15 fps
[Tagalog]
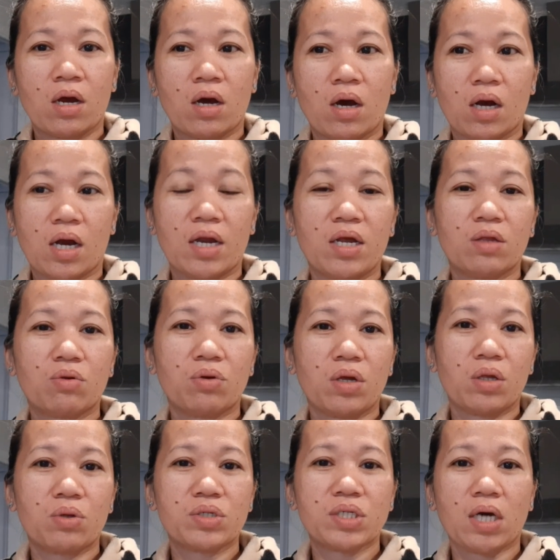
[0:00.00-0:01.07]
Ganito
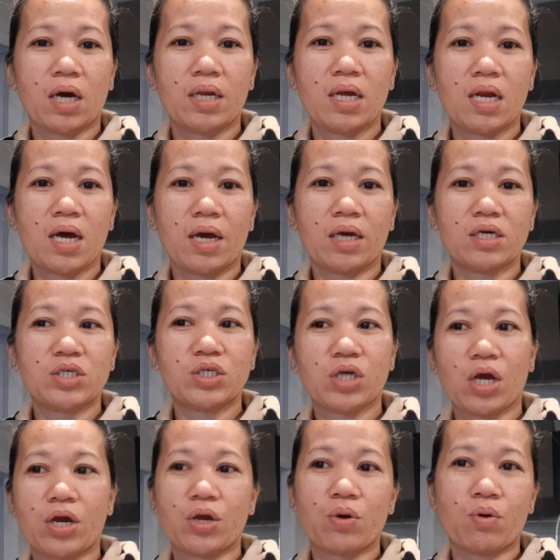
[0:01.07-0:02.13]
dito sa kanila eh,
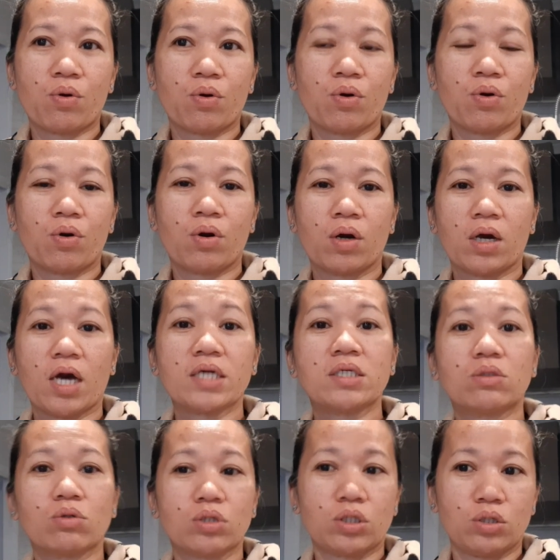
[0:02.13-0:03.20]
share yung
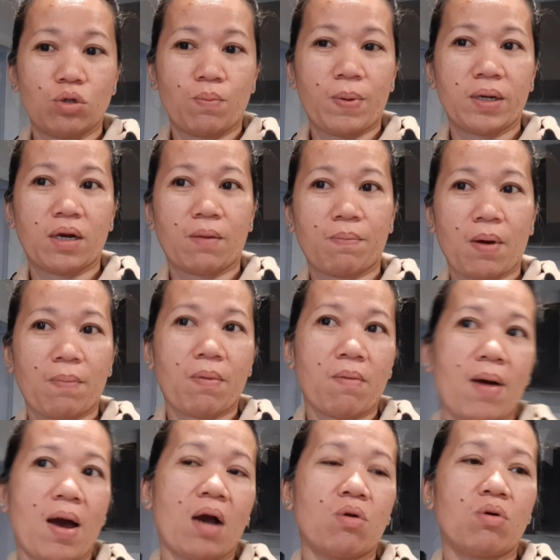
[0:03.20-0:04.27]
gastos niyo pag
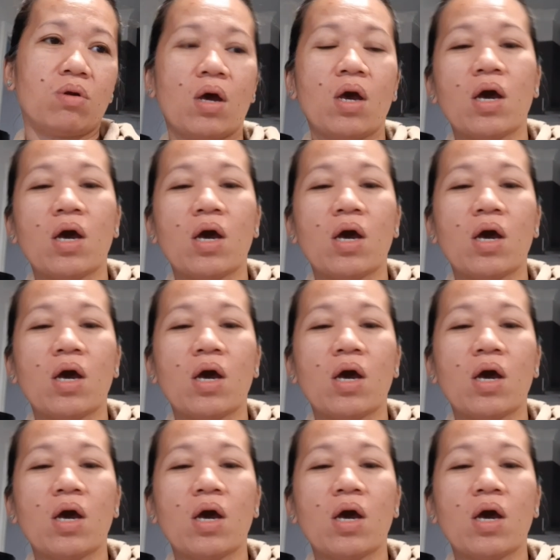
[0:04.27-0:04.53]
nagpapabakod.